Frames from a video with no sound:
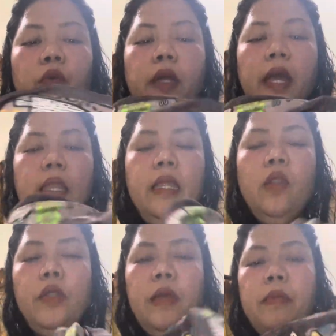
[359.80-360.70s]
kak
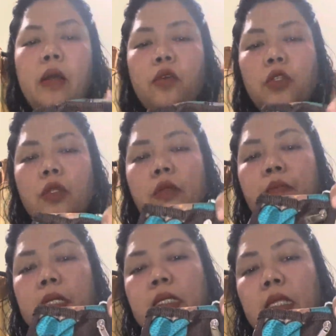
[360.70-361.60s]
nilonnya bagus
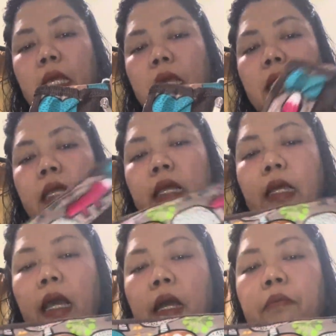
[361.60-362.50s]
bersih
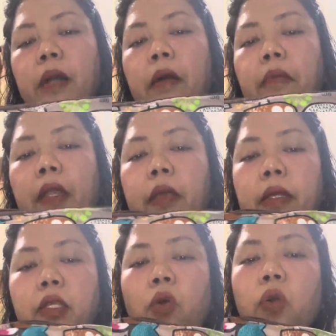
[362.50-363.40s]
ya gambarnya
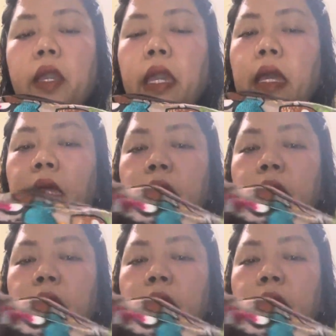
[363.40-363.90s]
masih oke okay.